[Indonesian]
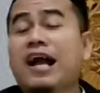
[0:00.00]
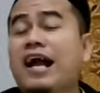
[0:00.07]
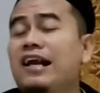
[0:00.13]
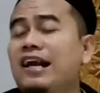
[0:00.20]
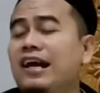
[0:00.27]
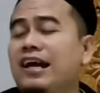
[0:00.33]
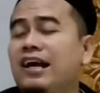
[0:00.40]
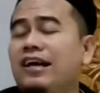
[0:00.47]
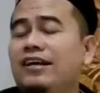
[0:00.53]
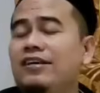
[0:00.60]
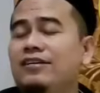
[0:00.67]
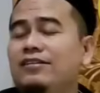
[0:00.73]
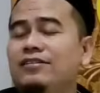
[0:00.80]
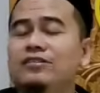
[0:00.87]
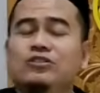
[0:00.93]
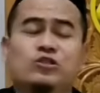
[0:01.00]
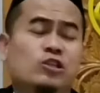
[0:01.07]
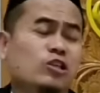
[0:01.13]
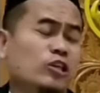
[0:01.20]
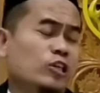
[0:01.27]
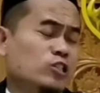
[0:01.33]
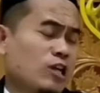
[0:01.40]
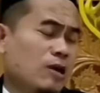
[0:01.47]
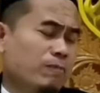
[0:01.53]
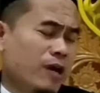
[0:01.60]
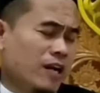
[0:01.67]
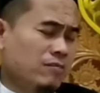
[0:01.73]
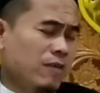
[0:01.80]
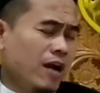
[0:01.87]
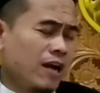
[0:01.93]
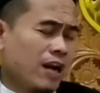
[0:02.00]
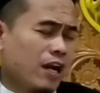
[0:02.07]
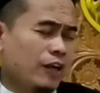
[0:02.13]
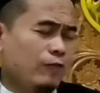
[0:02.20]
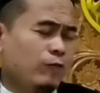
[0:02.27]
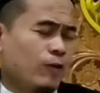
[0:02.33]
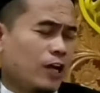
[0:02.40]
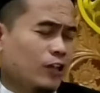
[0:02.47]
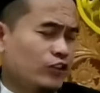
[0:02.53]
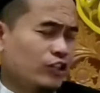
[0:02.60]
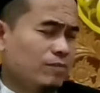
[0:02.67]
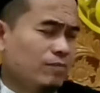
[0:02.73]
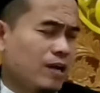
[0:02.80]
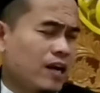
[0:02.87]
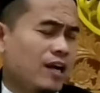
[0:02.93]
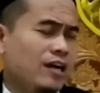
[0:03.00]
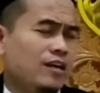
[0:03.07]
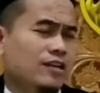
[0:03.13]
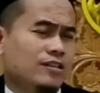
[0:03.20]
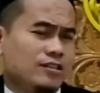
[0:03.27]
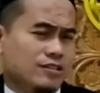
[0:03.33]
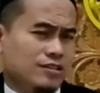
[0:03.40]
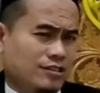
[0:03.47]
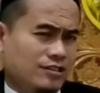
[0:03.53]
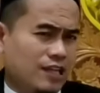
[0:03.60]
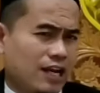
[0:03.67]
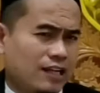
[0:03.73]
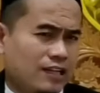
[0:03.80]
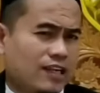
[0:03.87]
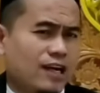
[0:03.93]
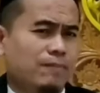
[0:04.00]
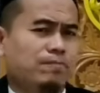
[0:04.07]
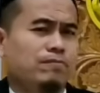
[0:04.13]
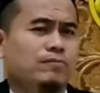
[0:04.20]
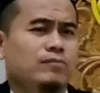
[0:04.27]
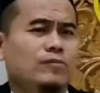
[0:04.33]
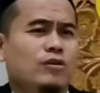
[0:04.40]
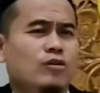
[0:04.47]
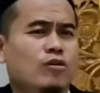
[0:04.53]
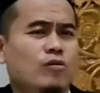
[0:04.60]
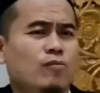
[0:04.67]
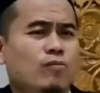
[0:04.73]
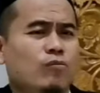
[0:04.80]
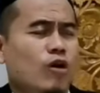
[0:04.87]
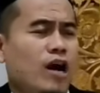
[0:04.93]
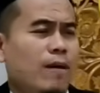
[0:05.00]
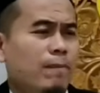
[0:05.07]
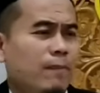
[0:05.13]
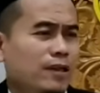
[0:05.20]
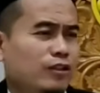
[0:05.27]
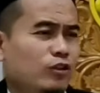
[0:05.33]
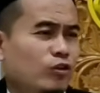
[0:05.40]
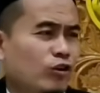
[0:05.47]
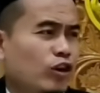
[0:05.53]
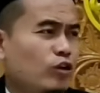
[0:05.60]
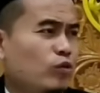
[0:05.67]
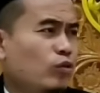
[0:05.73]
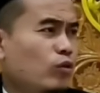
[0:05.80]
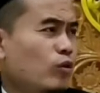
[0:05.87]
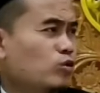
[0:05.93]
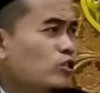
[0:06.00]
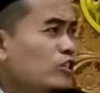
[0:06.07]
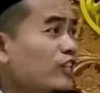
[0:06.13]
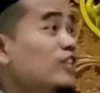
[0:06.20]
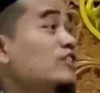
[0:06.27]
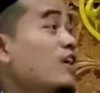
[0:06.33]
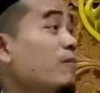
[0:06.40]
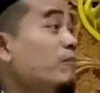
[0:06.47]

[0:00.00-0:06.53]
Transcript: anak jenenge sampean anake Fatimah Zainab Muhammad Khairul Rozikin